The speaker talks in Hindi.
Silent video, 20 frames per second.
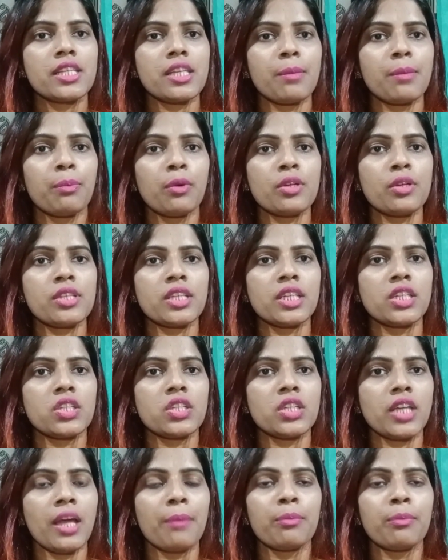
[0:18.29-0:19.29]
सपोज़
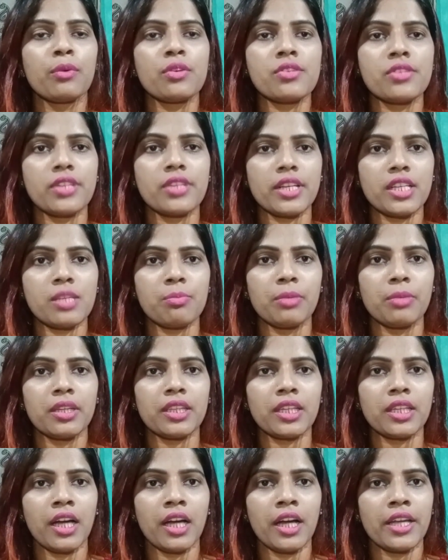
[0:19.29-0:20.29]
कीजिए आपको सिक्स
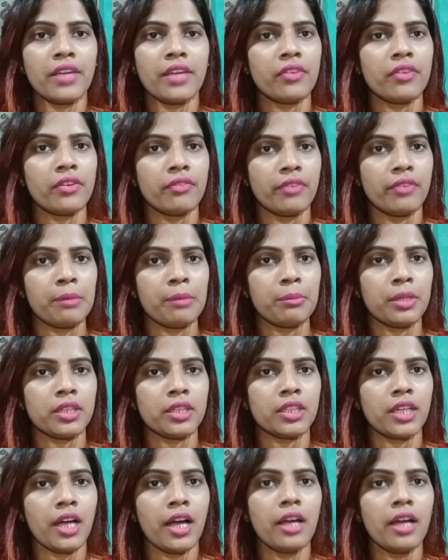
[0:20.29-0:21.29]
मंथ का या फिर वन
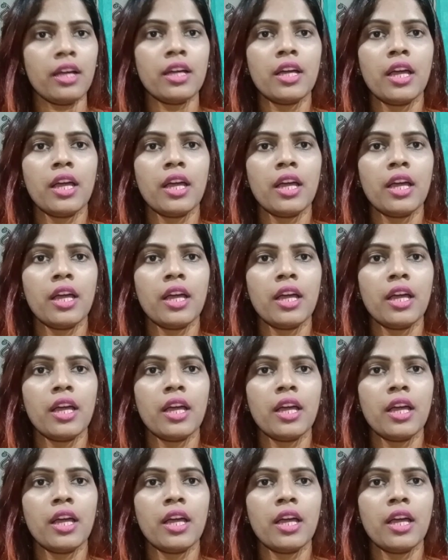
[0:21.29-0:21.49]
मंथ का